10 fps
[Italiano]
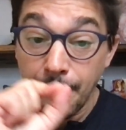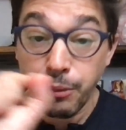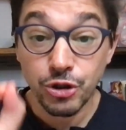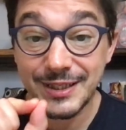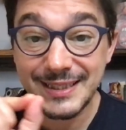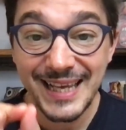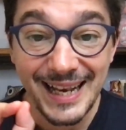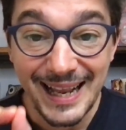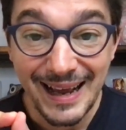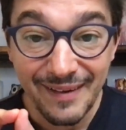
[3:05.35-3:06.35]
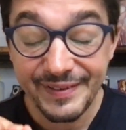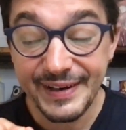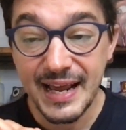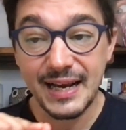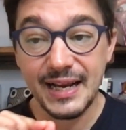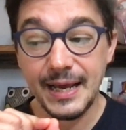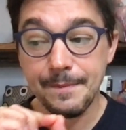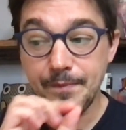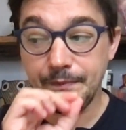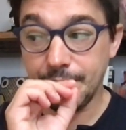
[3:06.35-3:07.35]
Postilla
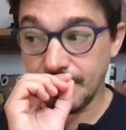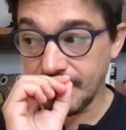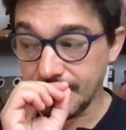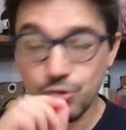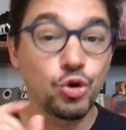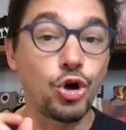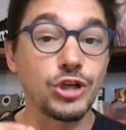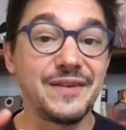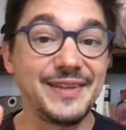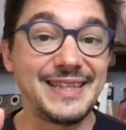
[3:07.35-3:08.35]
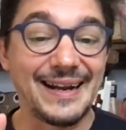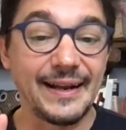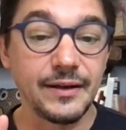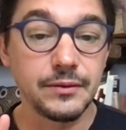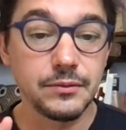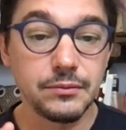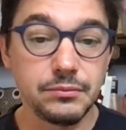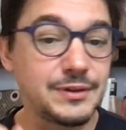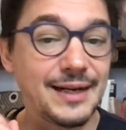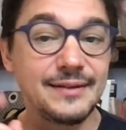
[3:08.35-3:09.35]
finale mh, mm, su cosa evitare
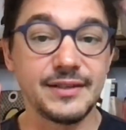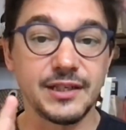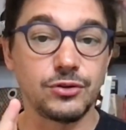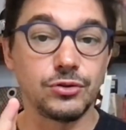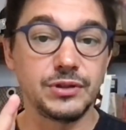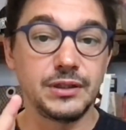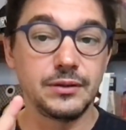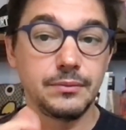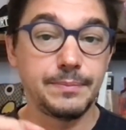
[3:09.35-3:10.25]
in 30 secondi.